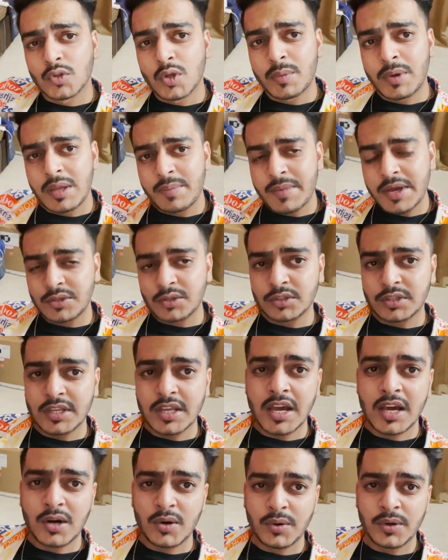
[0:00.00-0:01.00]
तो भाई मैं तो
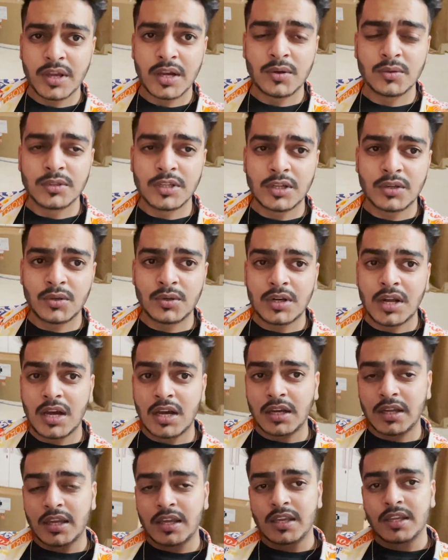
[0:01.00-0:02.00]
तैयार हो गया हूँ देखो नहा
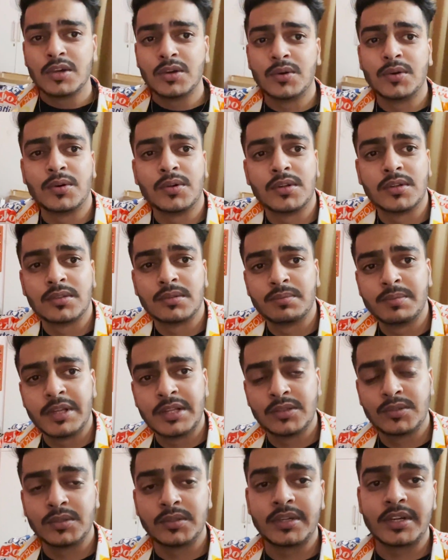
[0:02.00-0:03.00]
के और
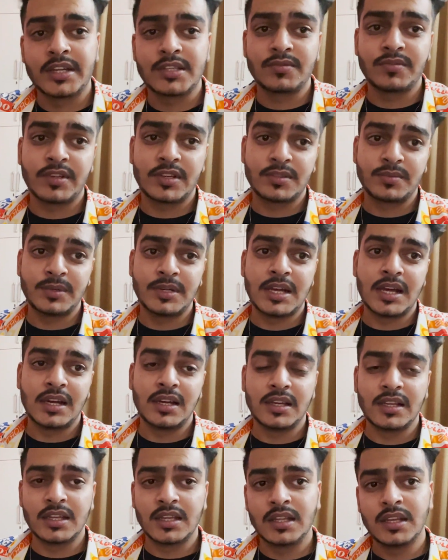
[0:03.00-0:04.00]
मैंने तो ड्रेस वेस भी डाल
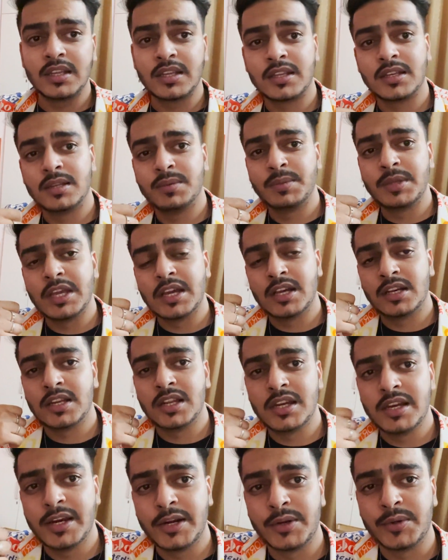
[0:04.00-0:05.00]
लिया है लेकिन अभी आना
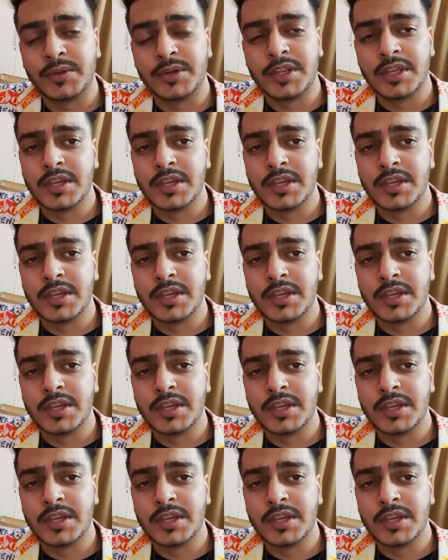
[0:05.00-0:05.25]
लेट हो रही